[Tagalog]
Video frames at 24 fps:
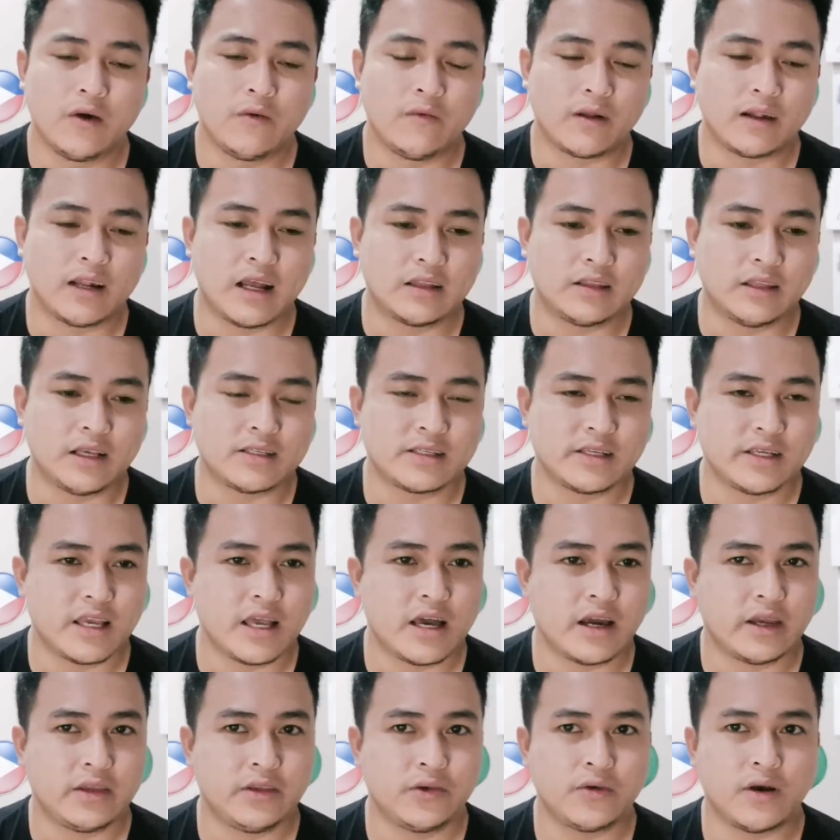Huwag nating
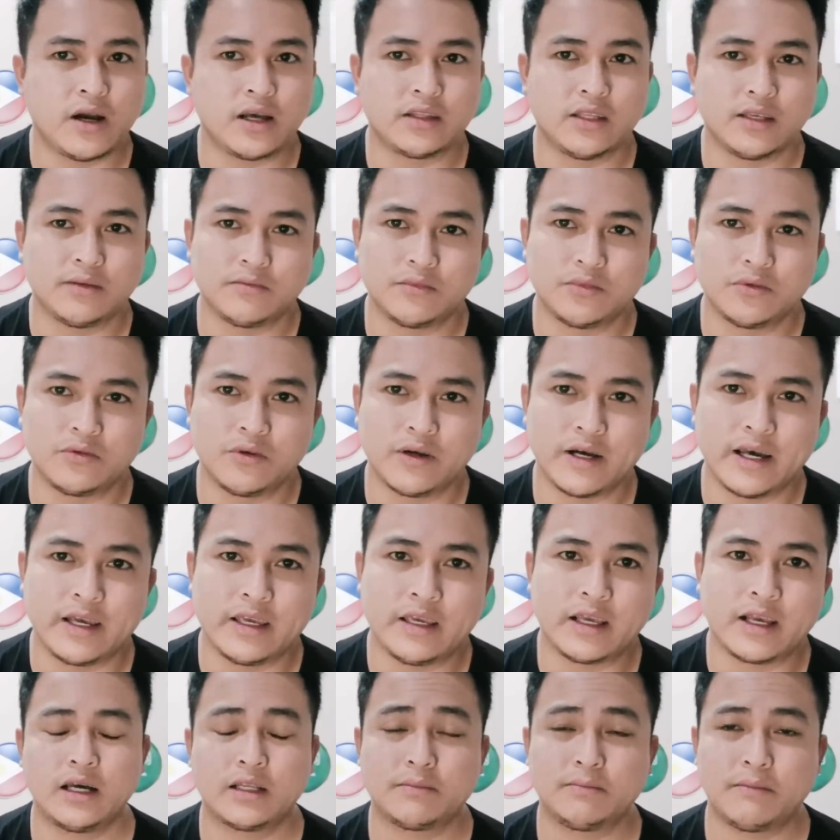sayangin yung ating
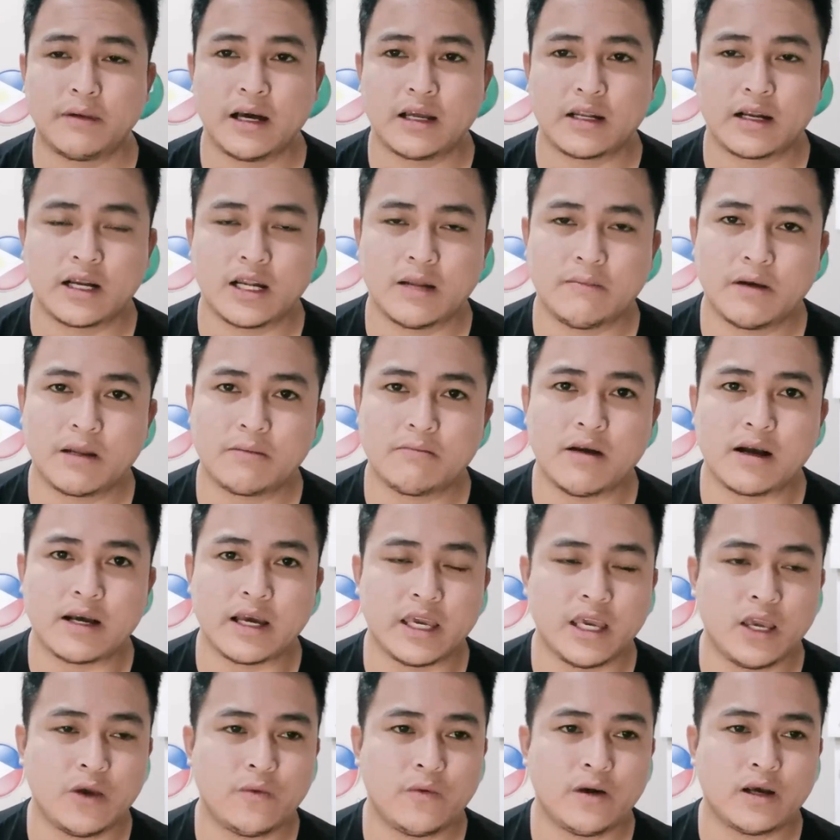buhay. At para naman
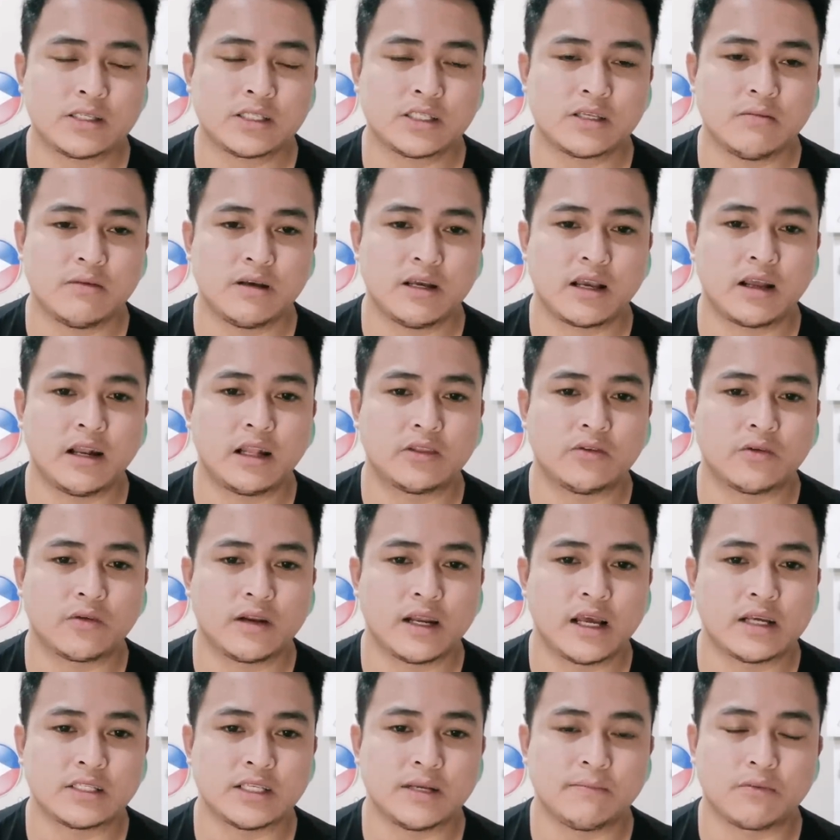makaiwas sa mga ganitong
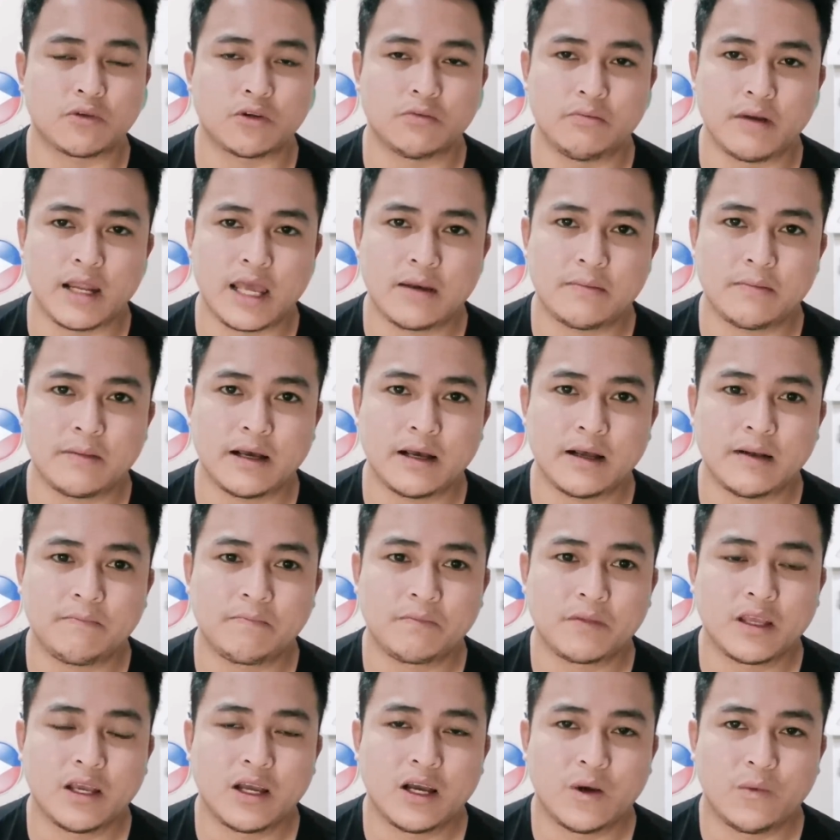klaseng
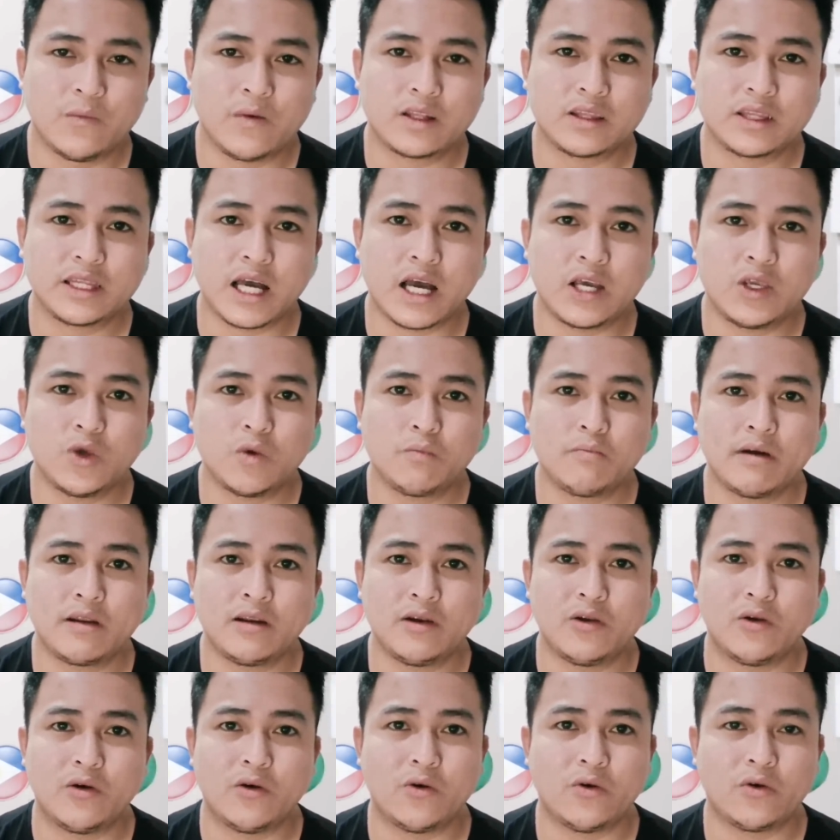problema, huwag tayong
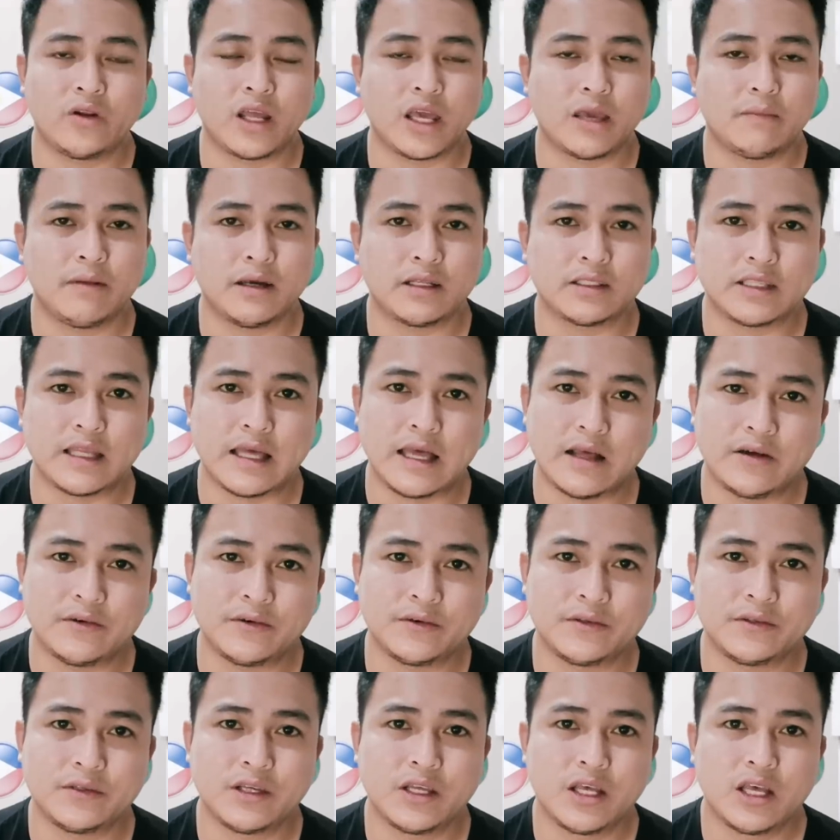manloko ng ibang
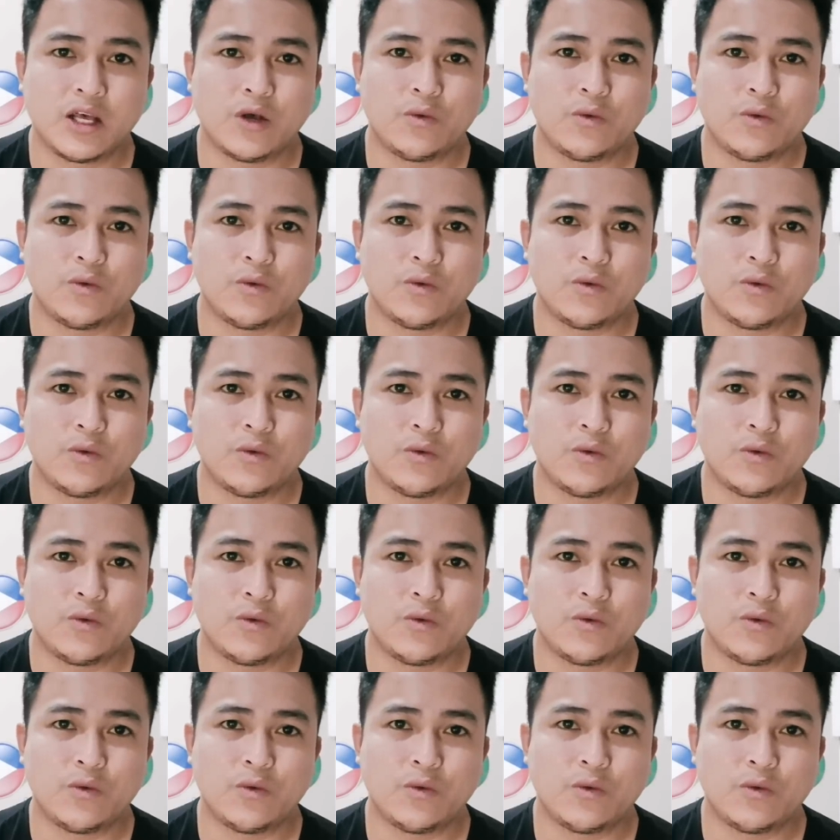tao.